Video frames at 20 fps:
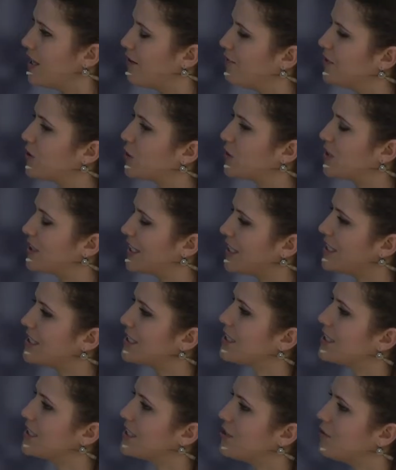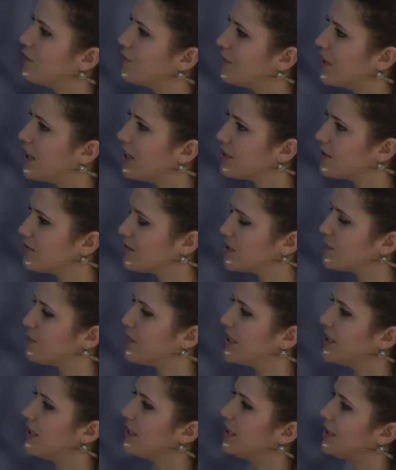Wieso setzen Sie auf das? Was
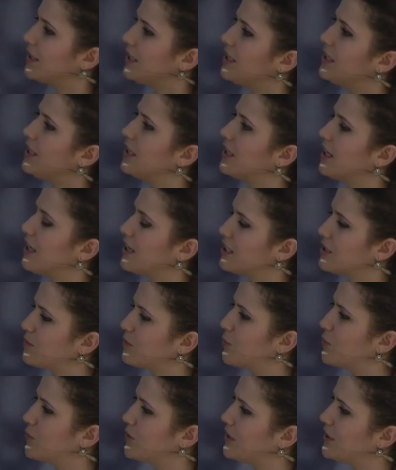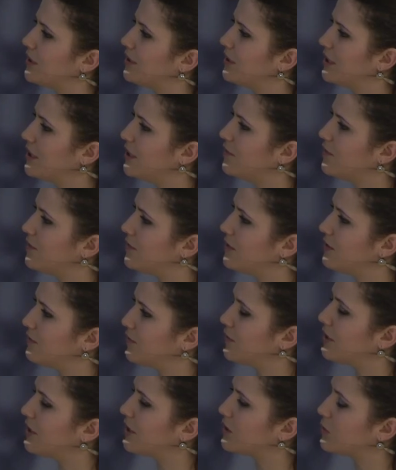bringt Ihnen das Positives
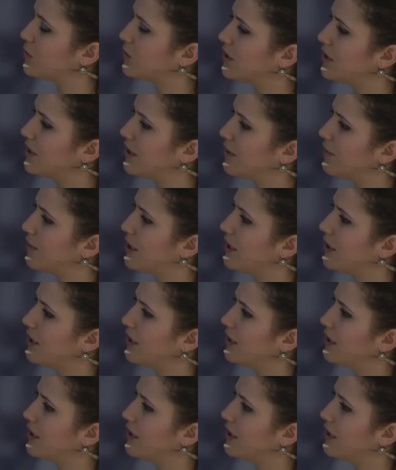für Ihr Unternehmen?